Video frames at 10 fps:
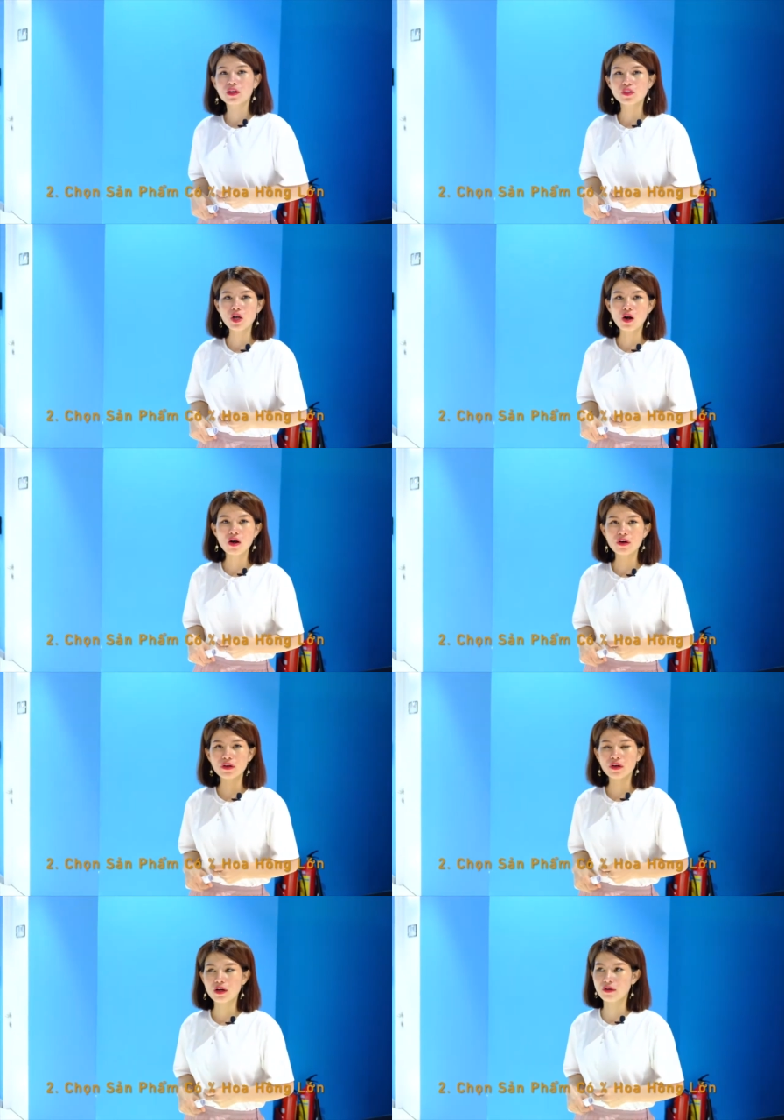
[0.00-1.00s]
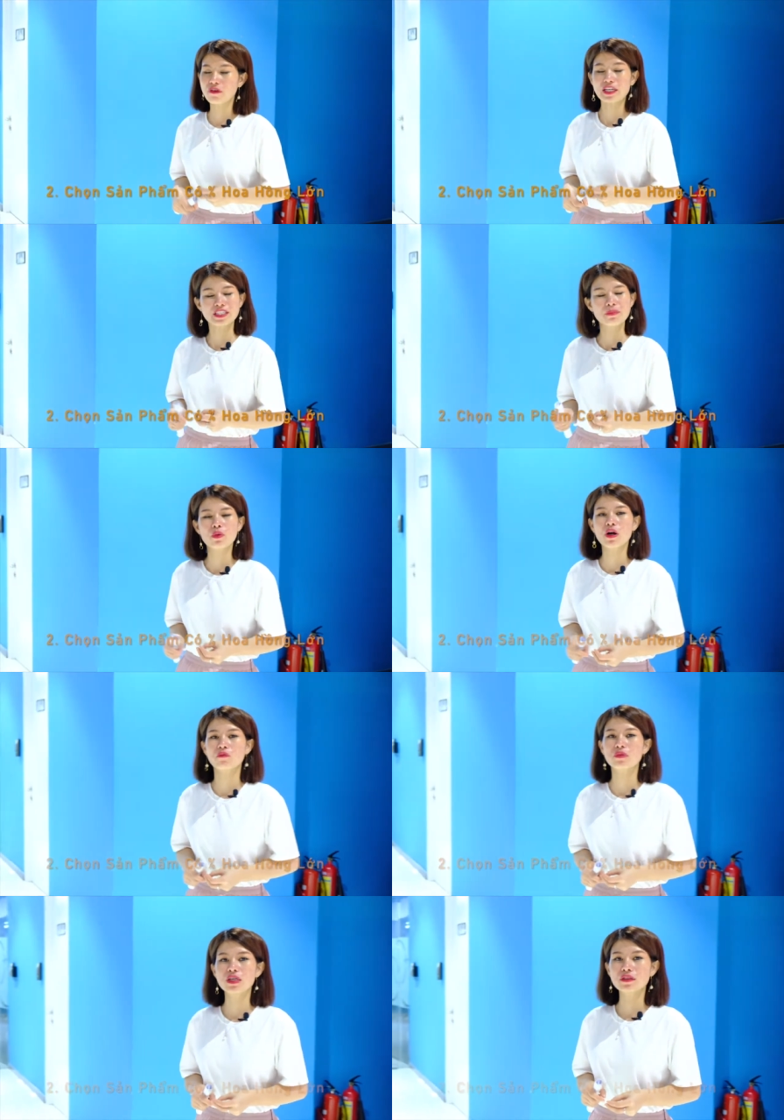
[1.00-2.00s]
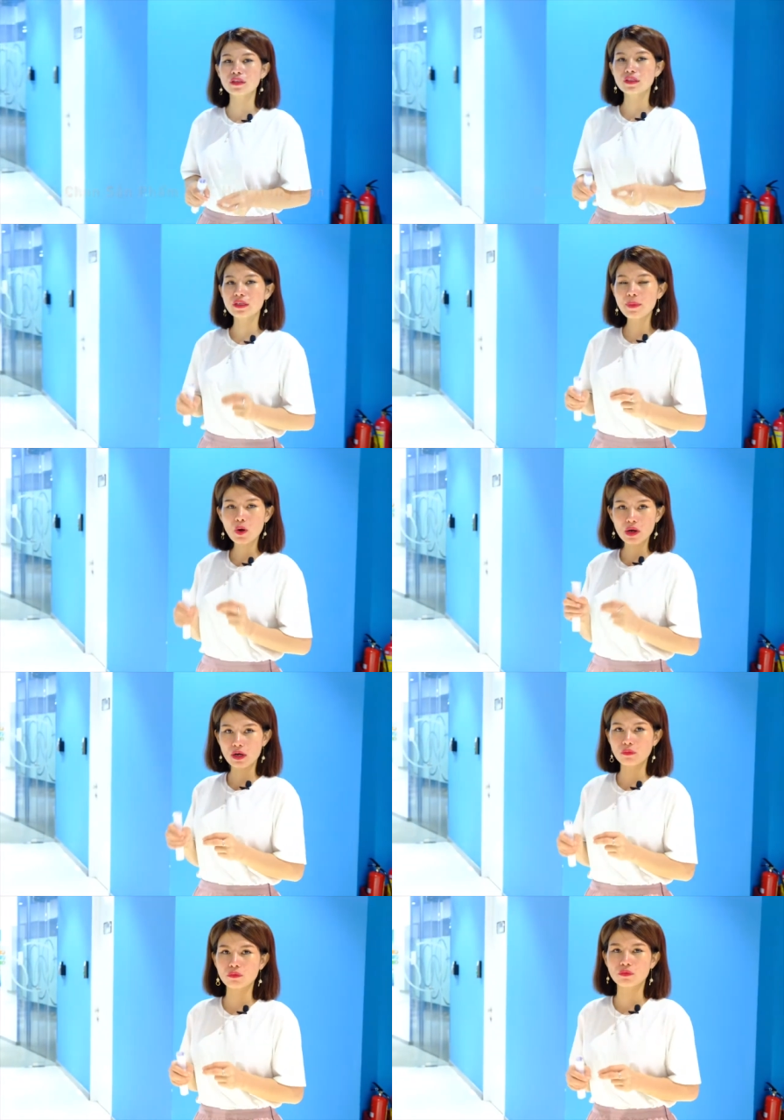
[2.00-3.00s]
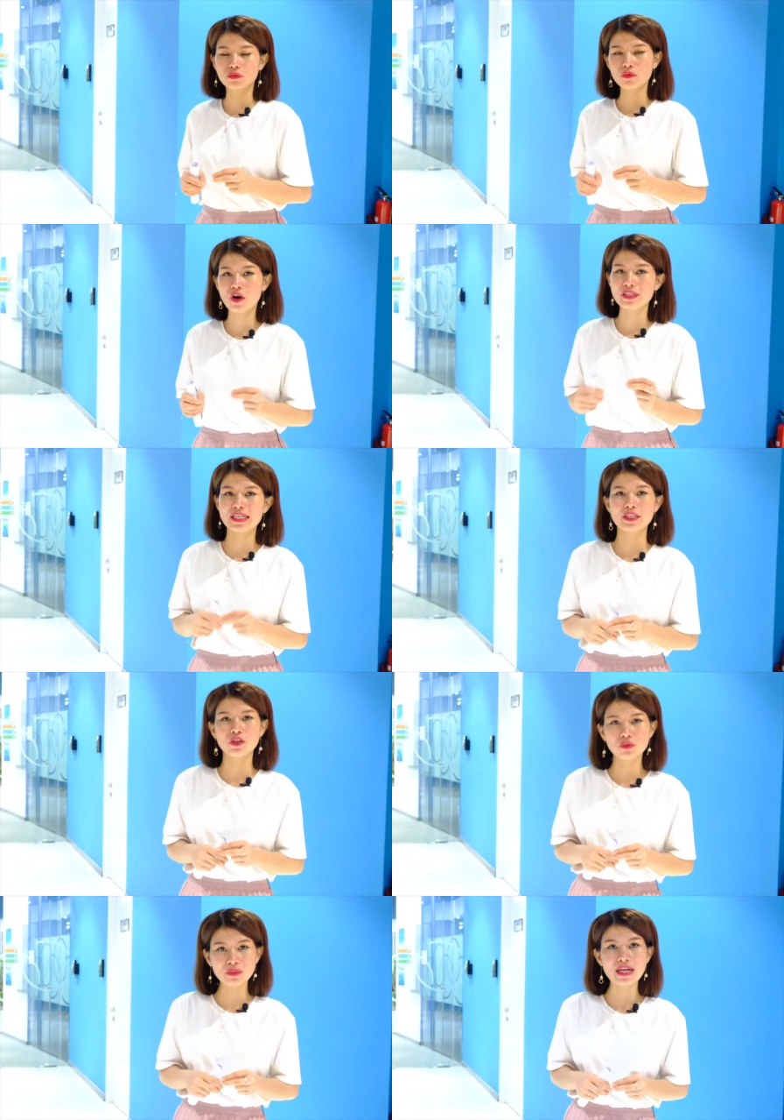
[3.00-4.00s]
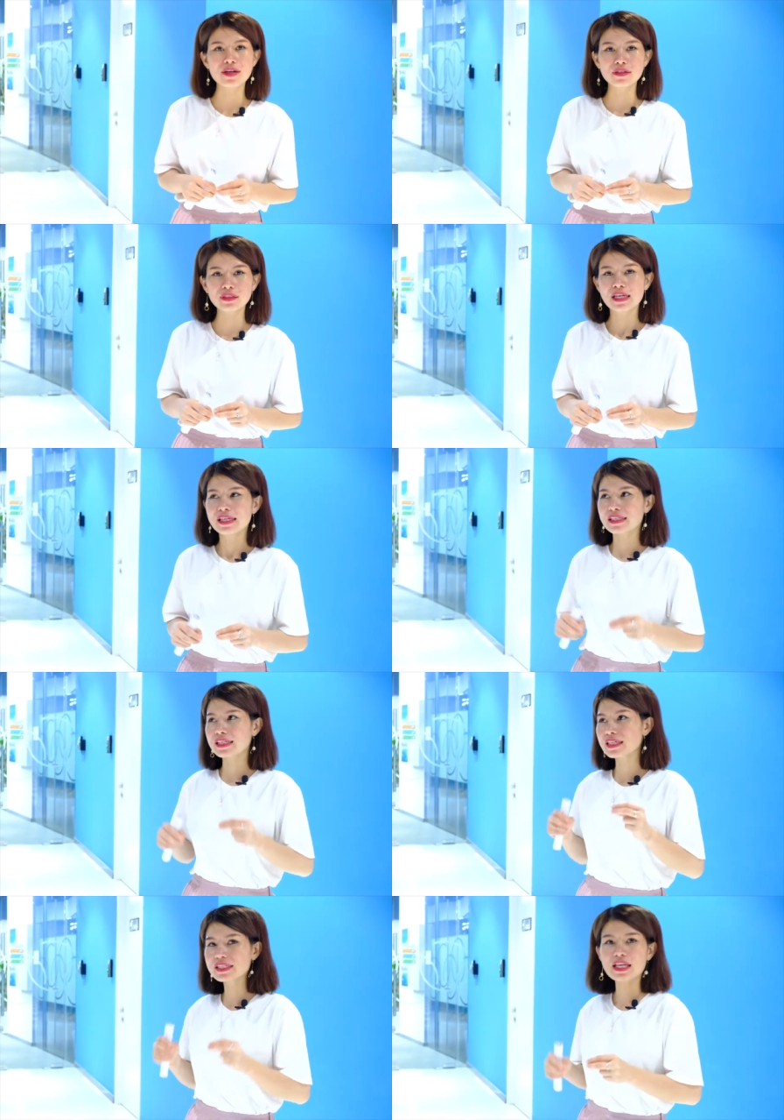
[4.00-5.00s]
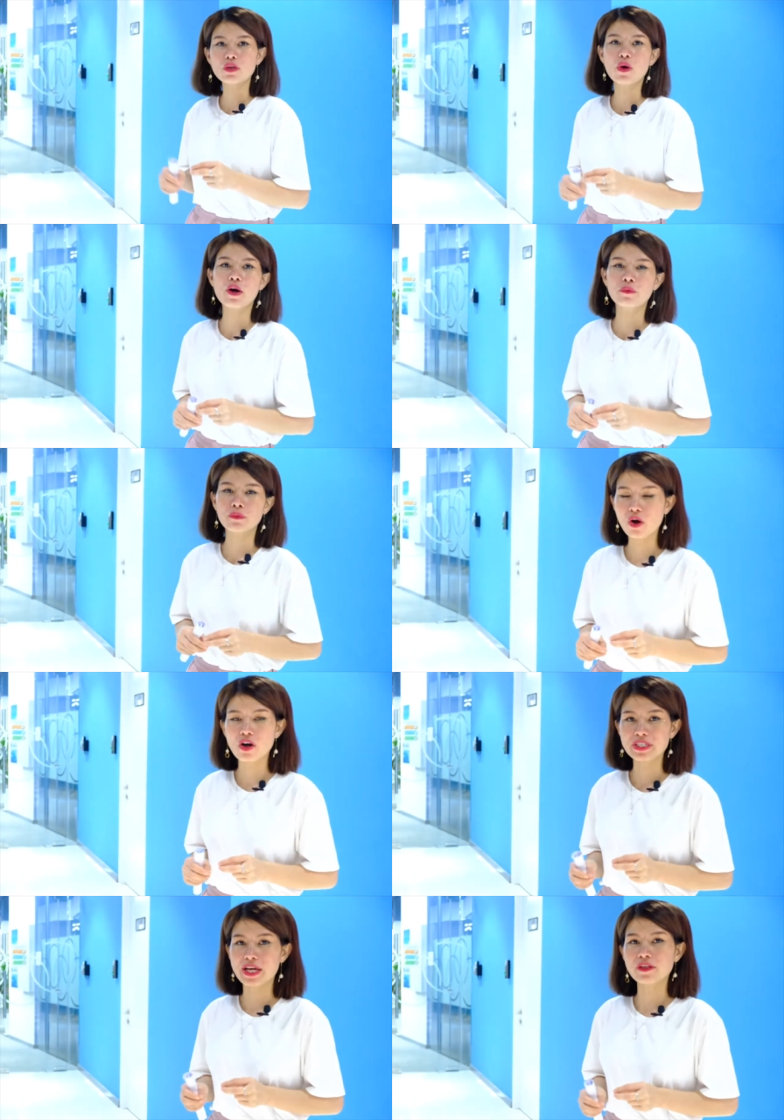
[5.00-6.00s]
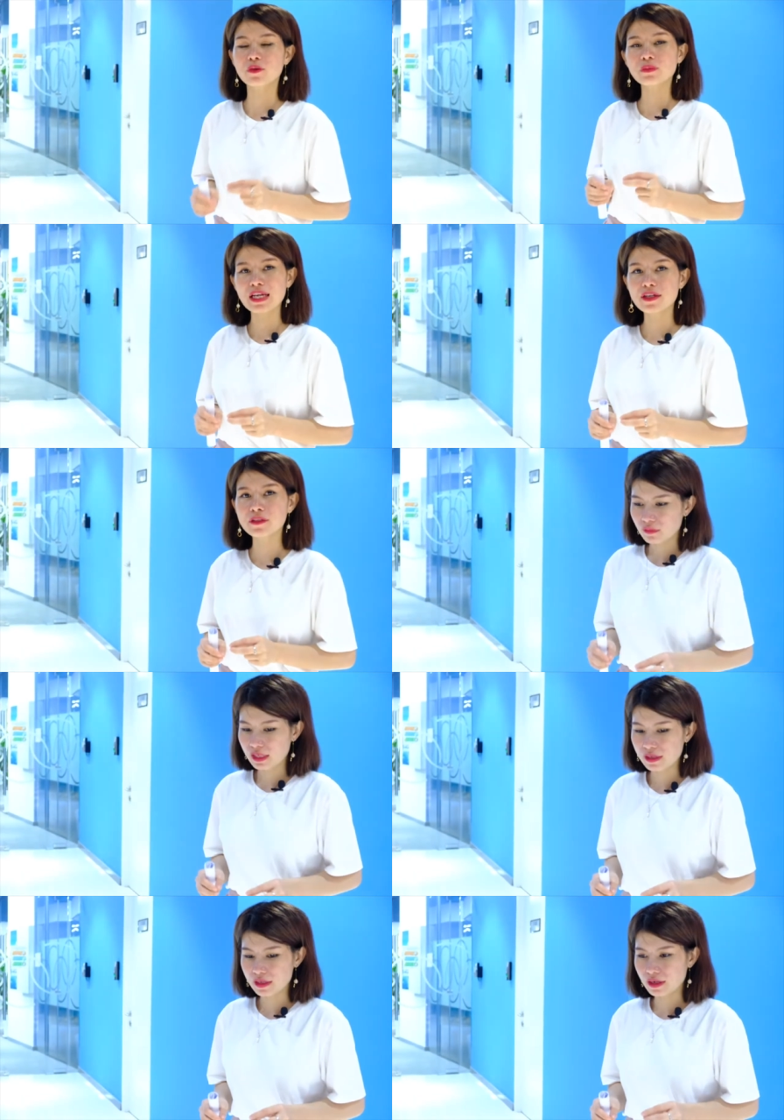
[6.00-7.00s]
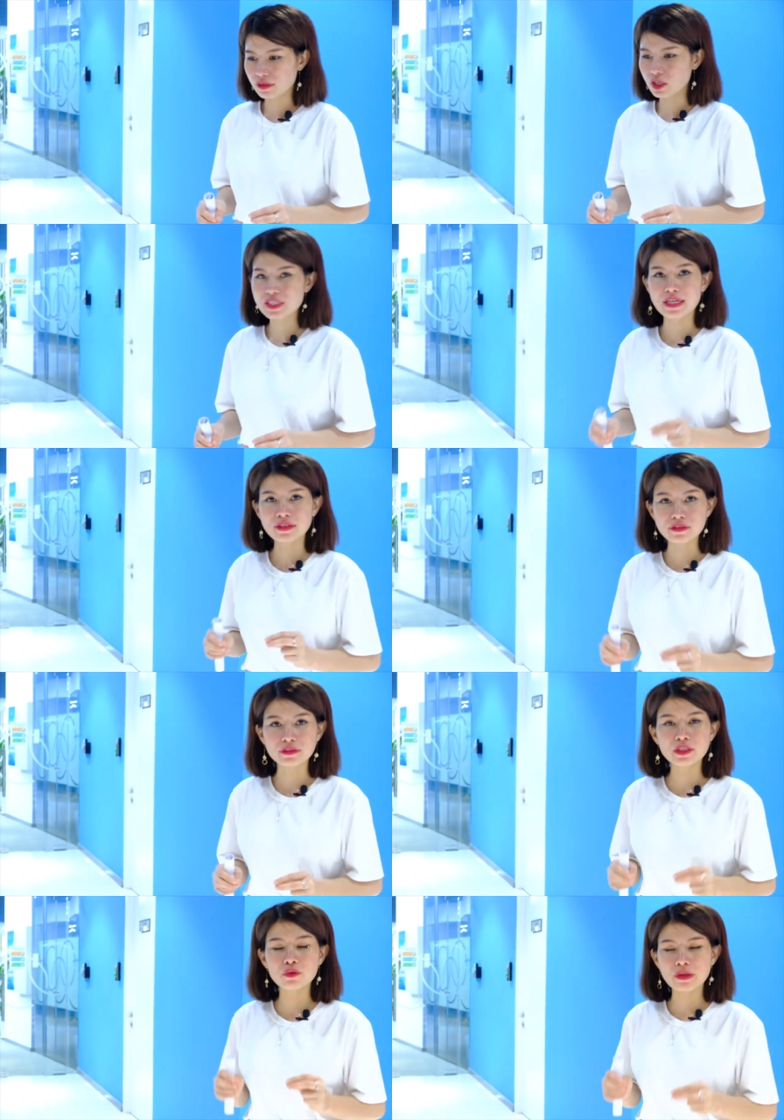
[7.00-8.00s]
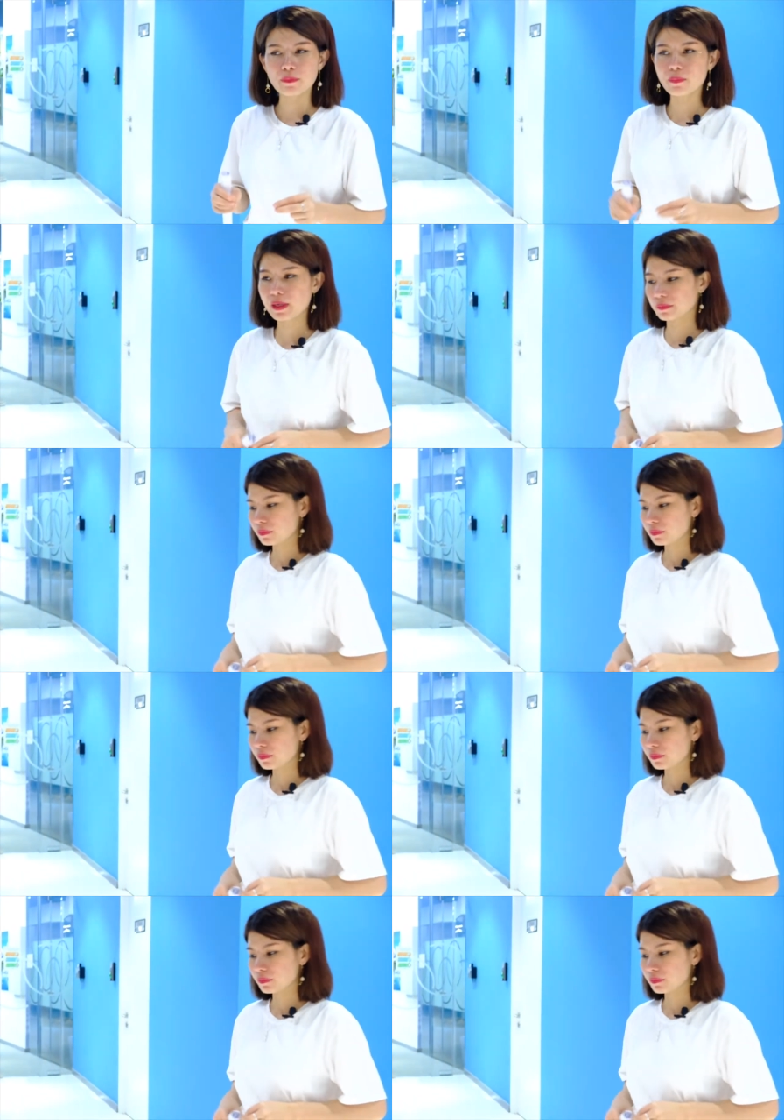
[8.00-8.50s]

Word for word: có phần trăm hoa hồng lớn, cái mức hoa hồng của họ trả cho chúng ta lớn, cái chính sách hoa hồng của họ trả cho chúng ta lớn, thì nó sẽ ảnh hưởng tới thu nhập của mình.